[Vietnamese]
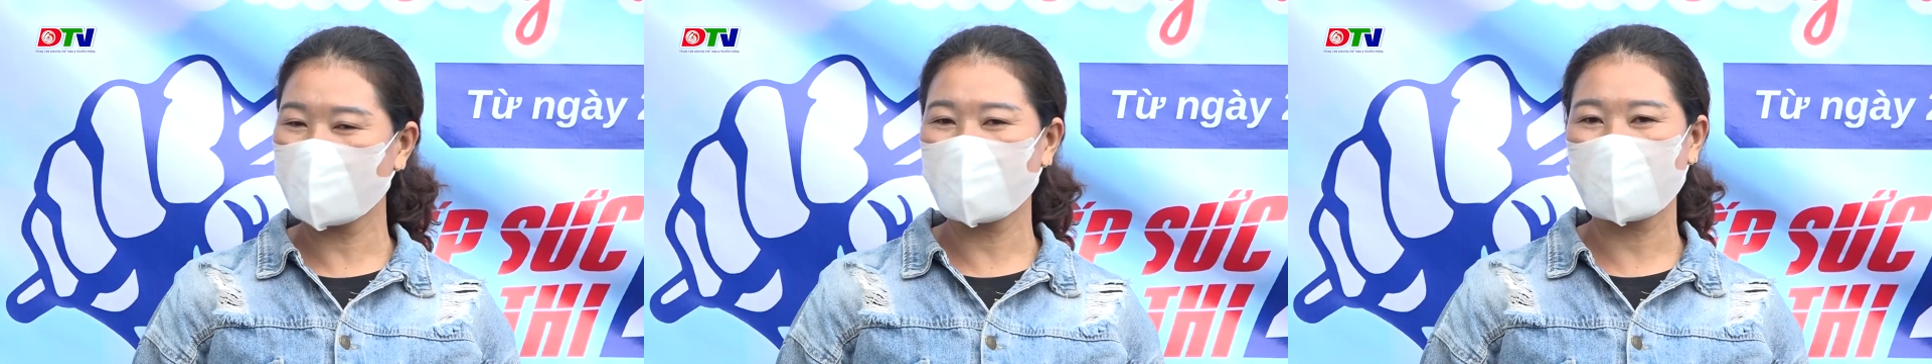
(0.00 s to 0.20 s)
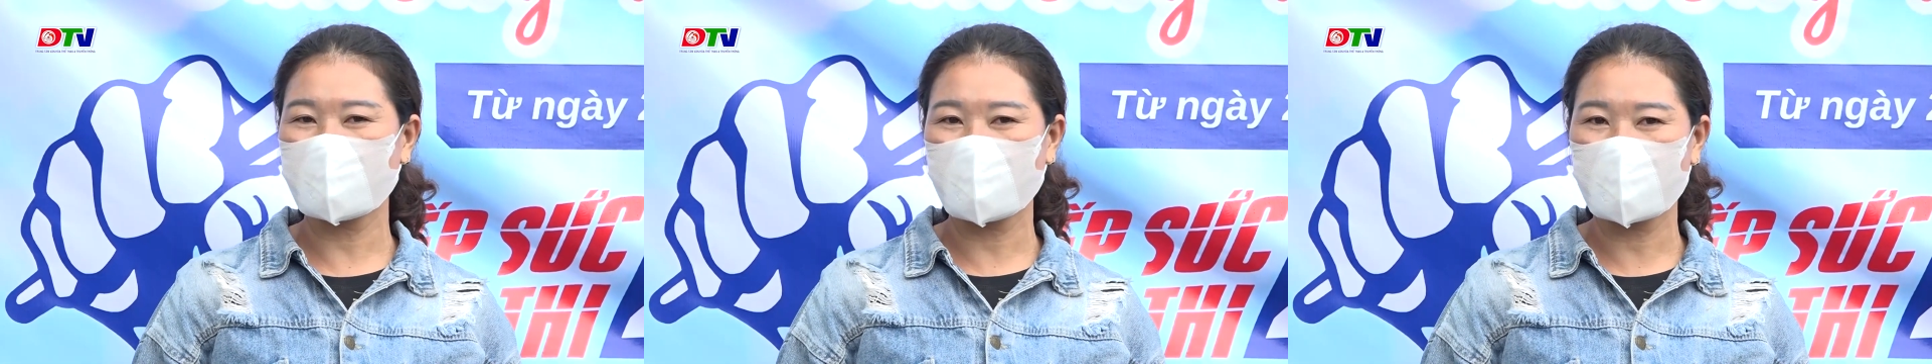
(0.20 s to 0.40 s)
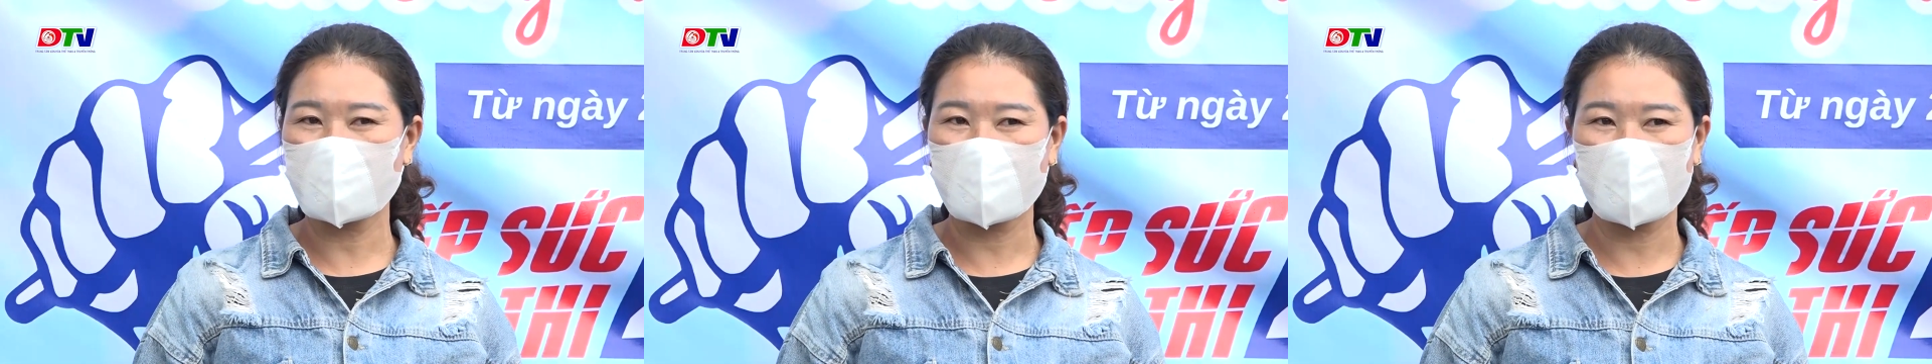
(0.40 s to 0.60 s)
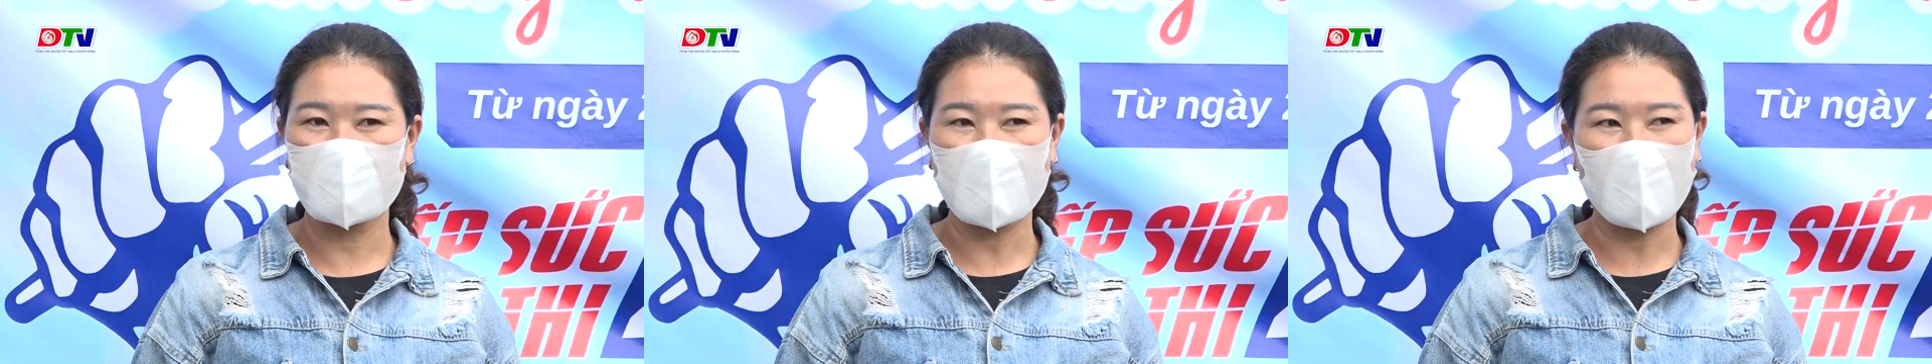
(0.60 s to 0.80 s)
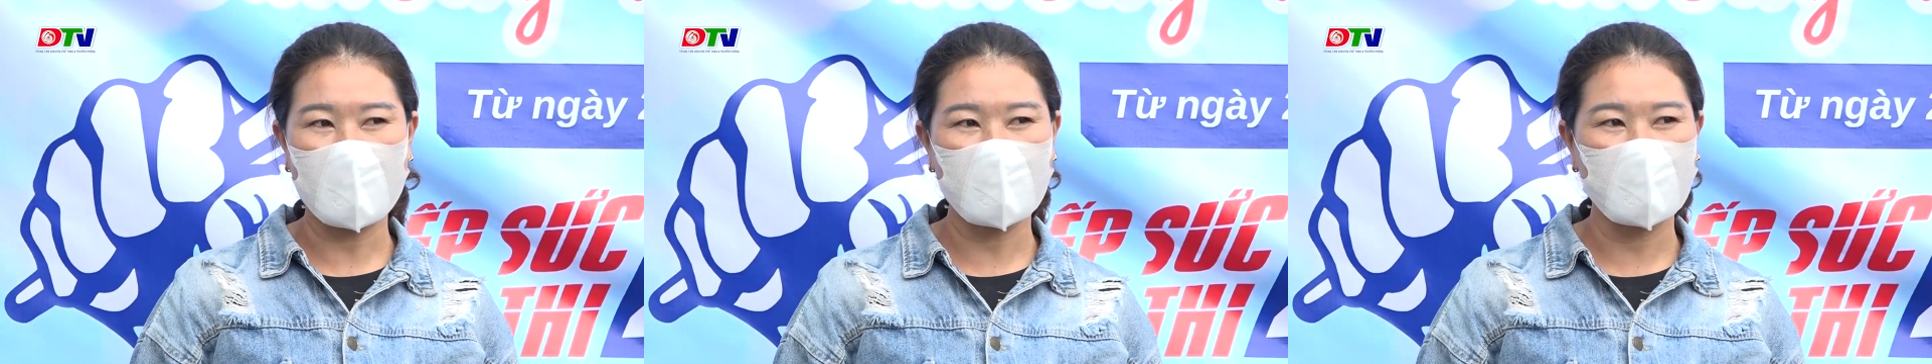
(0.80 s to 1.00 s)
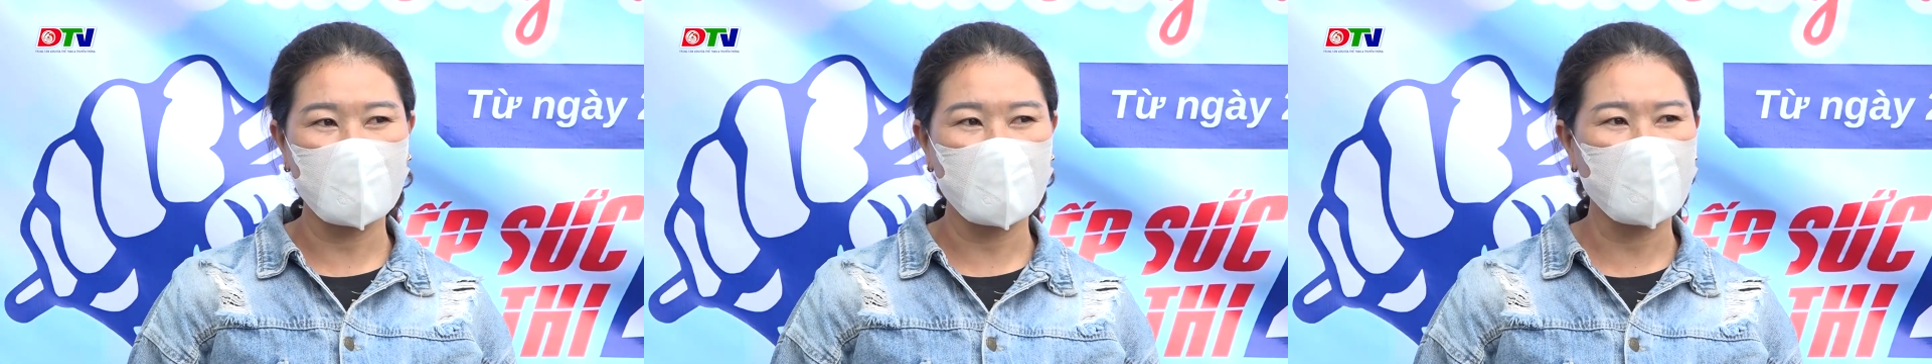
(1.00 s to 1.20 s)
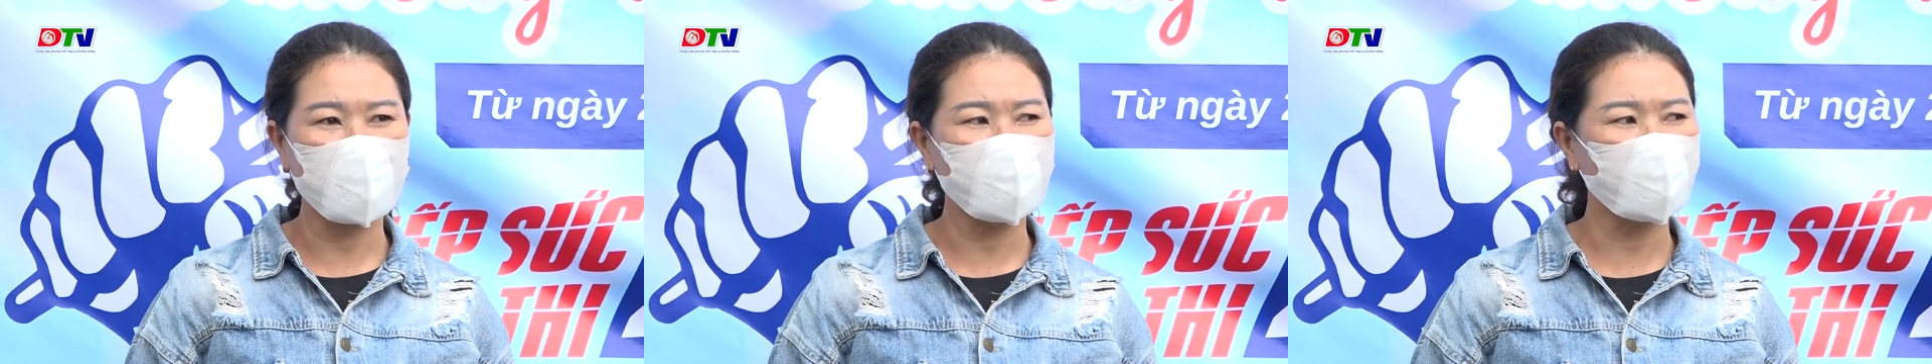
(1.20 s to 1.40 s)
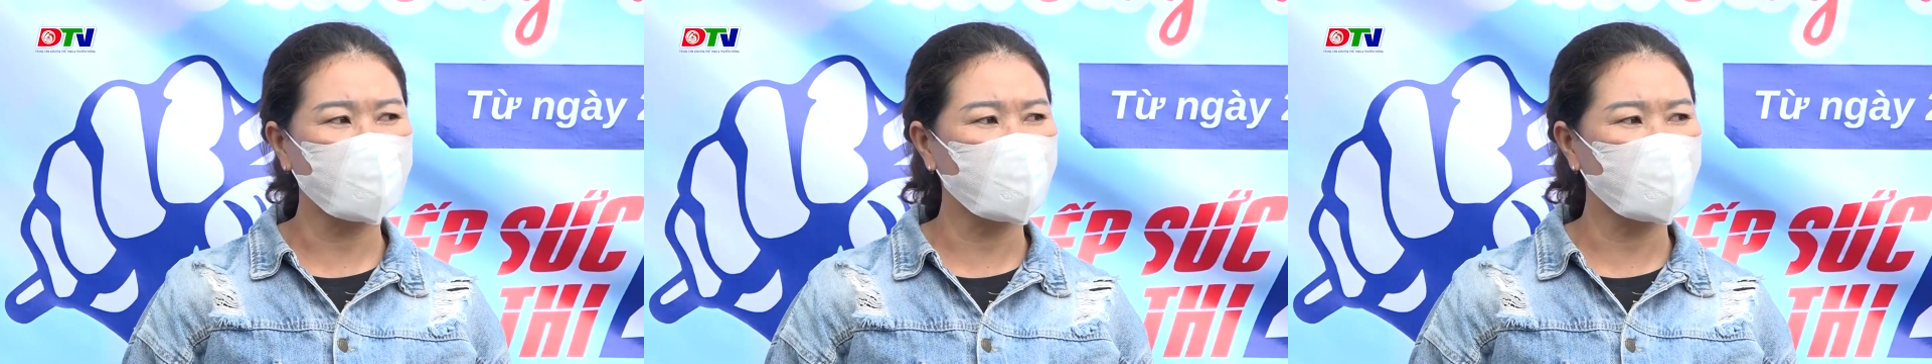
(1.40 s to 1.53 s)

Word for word: nhưng mà tôi thấy ra đấy là